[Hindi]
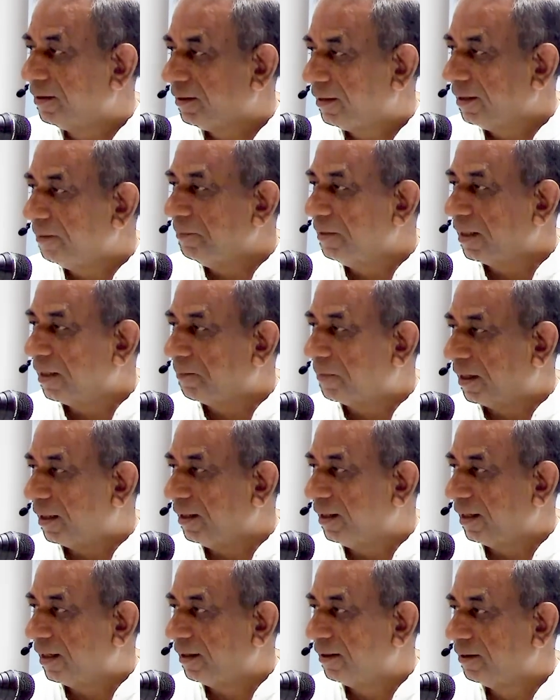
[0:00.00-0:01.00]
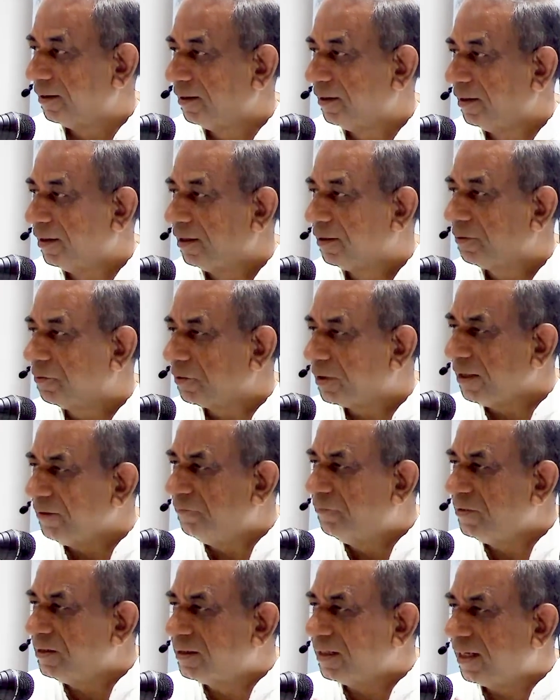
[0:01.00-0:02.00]
ये मेरा मानना है क्योंकि
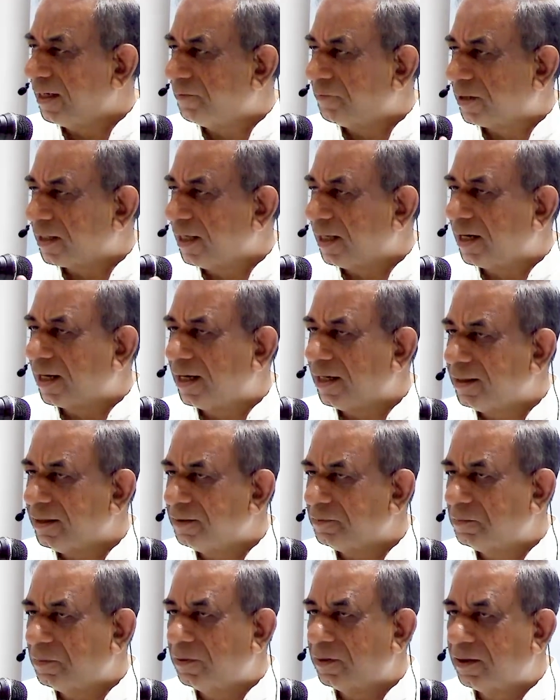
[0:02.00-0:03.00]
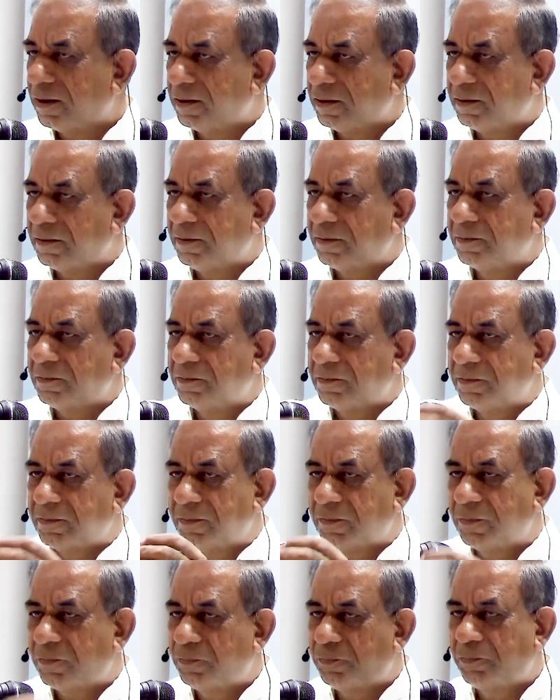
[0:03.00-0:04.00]
विषय वगैरह ये
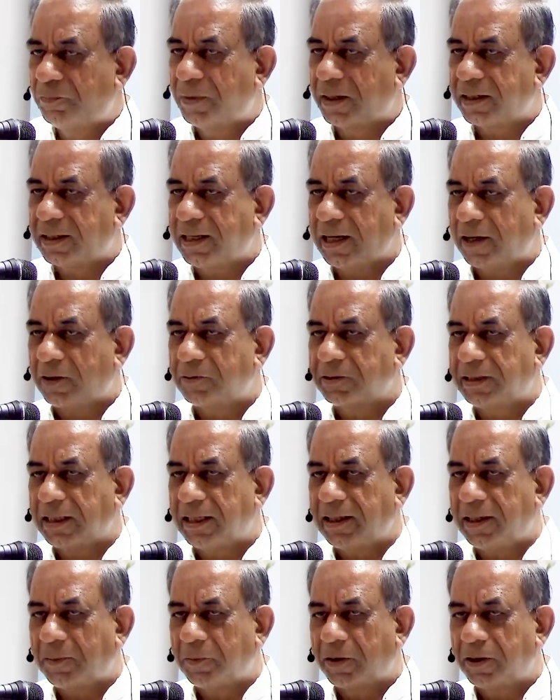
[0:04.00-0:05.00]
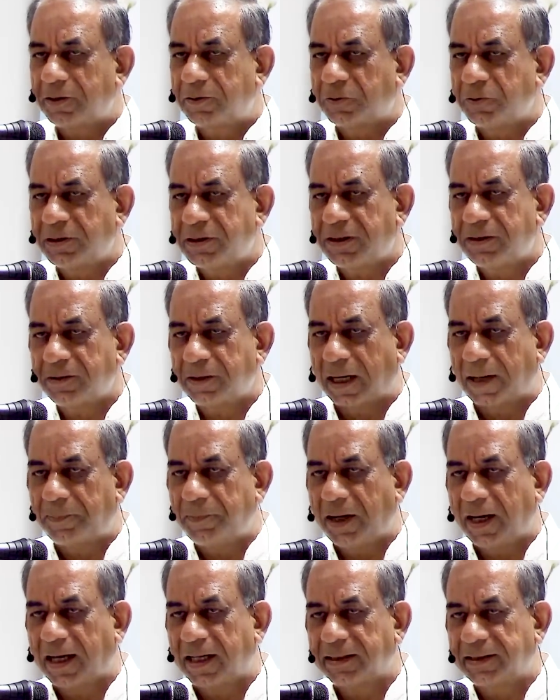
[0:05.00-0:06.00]
पर क्या होता है ना बहुत कुछ
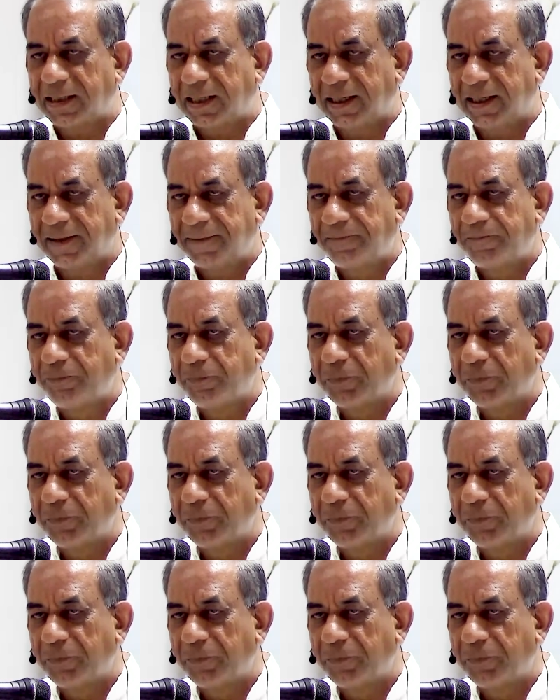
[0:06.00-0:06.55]
अपना आता है